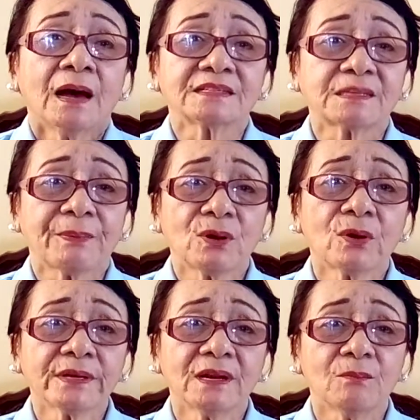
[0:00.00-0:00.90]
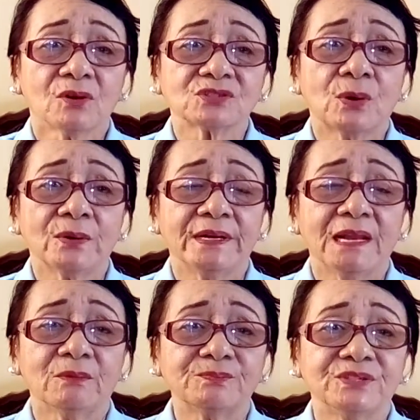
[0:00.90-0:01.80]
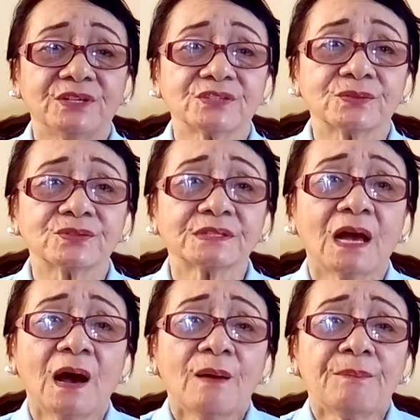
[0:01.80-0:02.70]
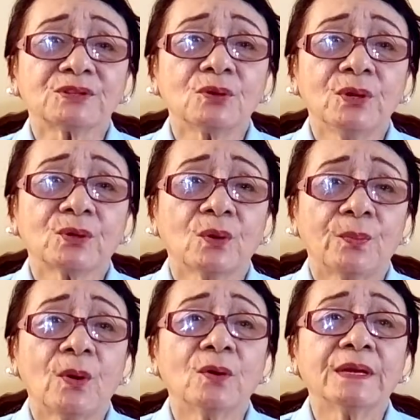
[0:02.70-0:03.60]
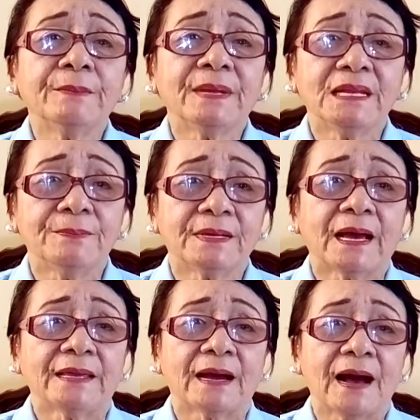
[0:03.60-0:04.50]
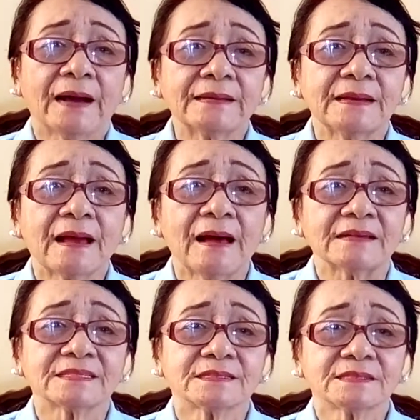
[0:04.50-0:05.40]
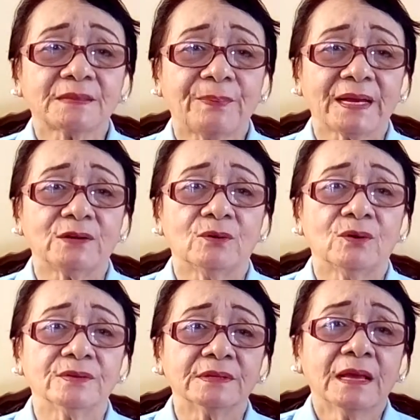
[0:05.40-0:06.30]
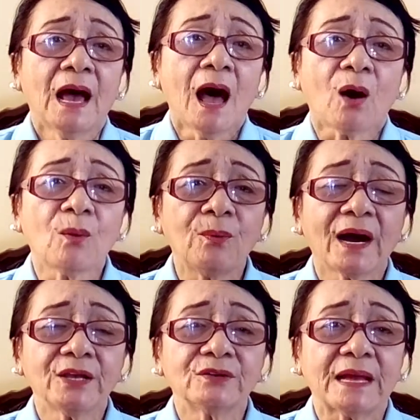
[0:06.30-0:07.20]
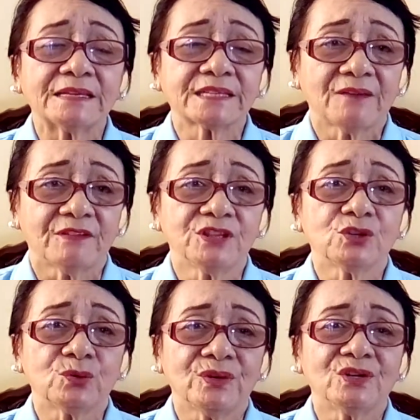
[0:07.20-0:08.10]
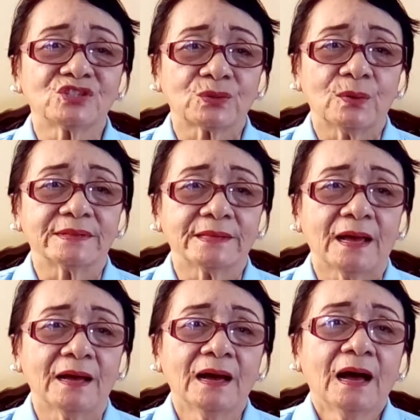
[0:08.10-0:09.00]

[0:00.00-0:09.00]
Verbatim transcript: at sa parokya ng Most Holy Name of Jesus, patuloy ko pong ibinibigay ang aking lakas sa Panginoon ako po ngayon ay 72 years old na